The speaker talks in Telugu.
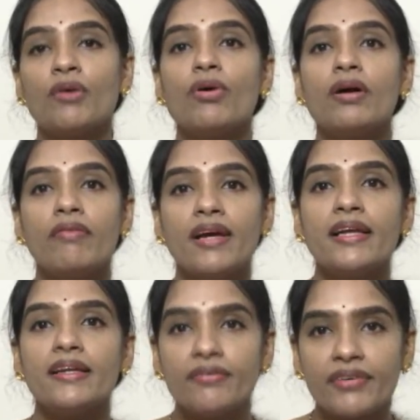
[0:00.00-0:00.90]
ఒకవేళ
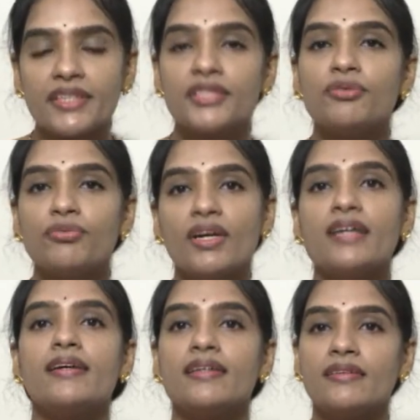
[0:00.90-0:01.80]
ఇన్ఫెక్షన్
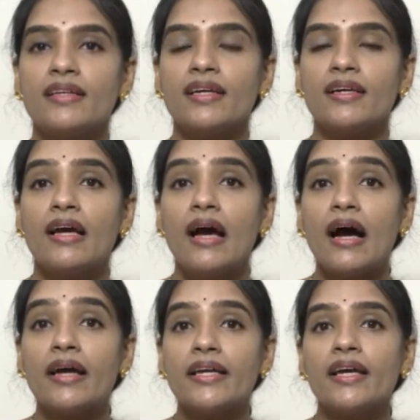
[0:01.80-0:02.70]
ఉన్నట్టయితే
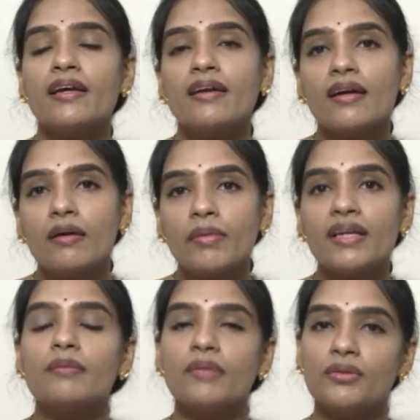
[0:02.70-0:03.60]
ఏ
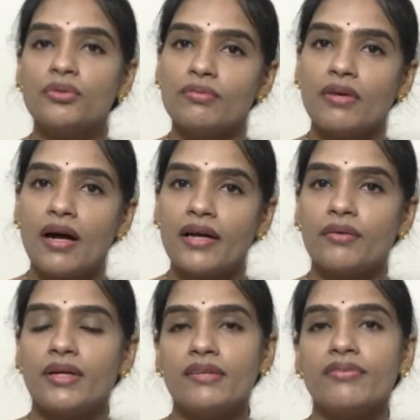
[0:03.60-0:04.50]
రకమైన మందు ఆ
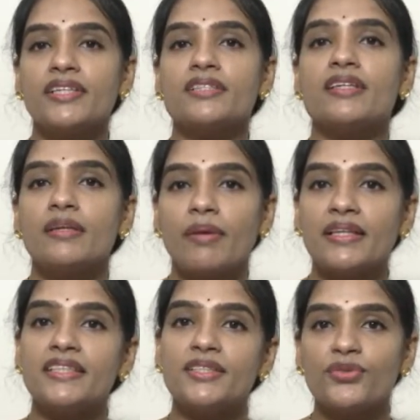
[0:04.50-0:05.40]
యొక్క ఇన్ఫెక్షన్కి
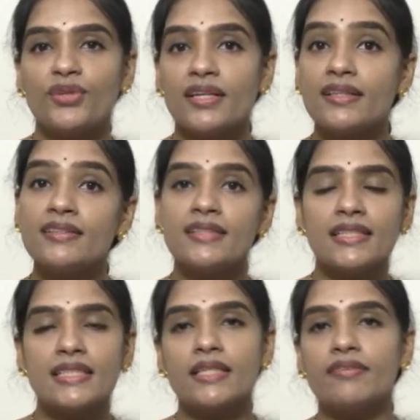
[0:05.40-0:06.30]
పనిచేస్తుంది అనేది
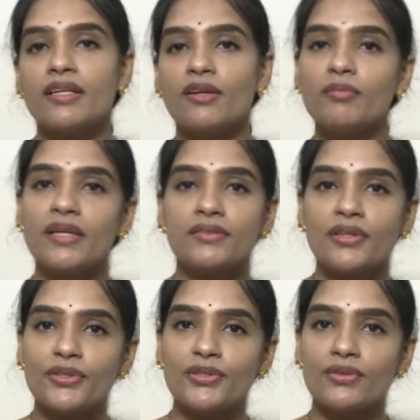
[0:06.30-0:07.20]
సెన్సిటివిటీలో మనకు
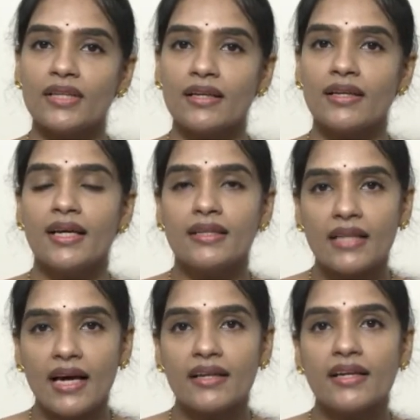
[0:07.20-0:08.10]
తెలుస్తుందని
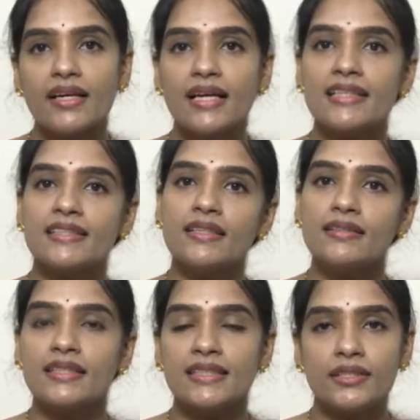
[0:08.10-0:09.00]
దాన్నే కల్చర్
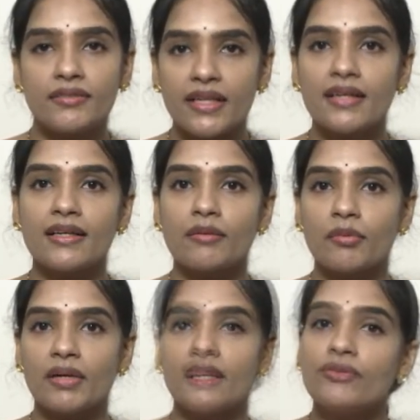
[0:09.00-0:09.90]
సెన్సిటివిటీ అంటాం
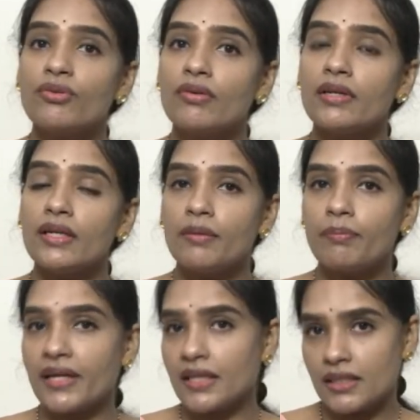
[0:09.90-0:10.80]
అన్నమాట సో ఈ
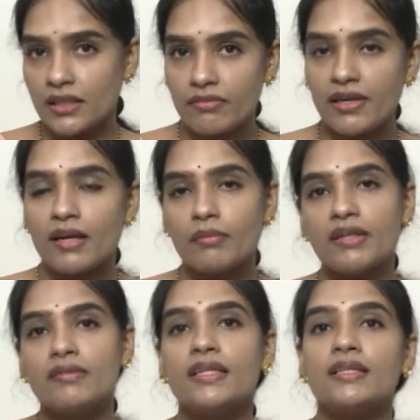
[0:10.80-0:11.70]
పరీక్ష ద్వారా
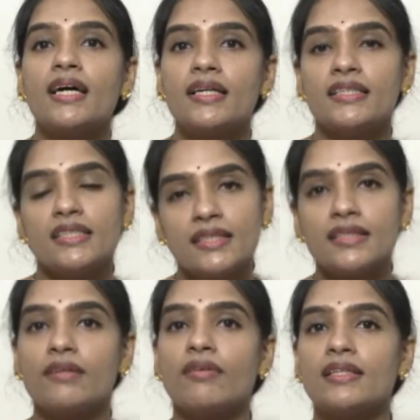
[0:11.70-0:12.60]
మనం నిర్ధారించిన
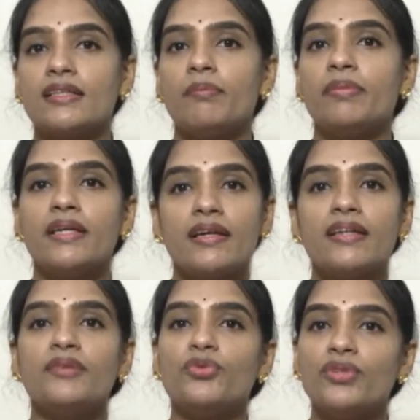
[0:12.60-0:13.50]
తర్వాత
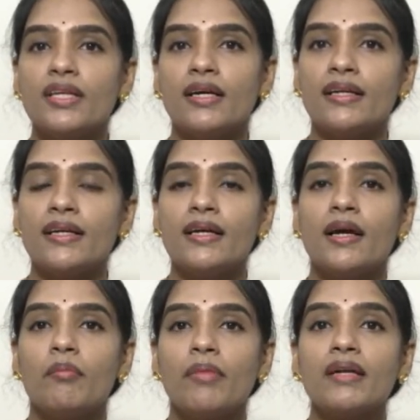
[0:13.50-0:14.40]
పిఐడి ఉంది అని
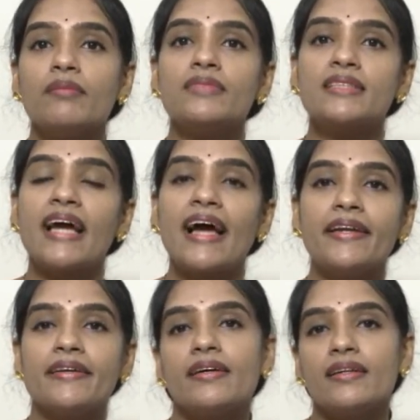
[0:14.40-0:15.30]
మనం
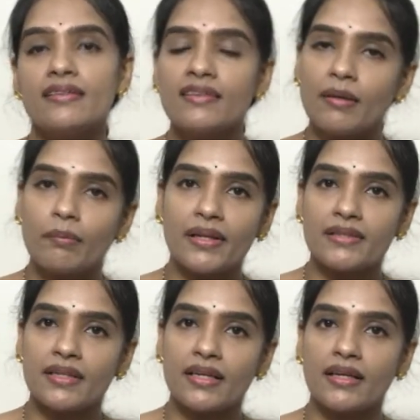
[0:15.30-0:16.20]
స్కానింగ్ అనేది
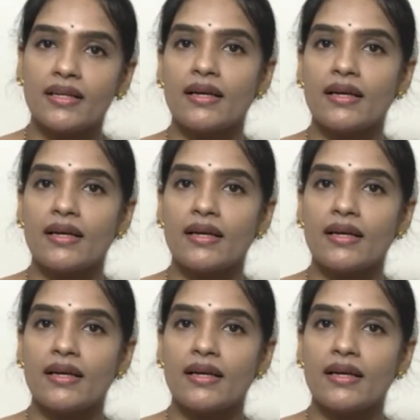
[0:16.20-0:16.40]
కంపల్సరీ అండి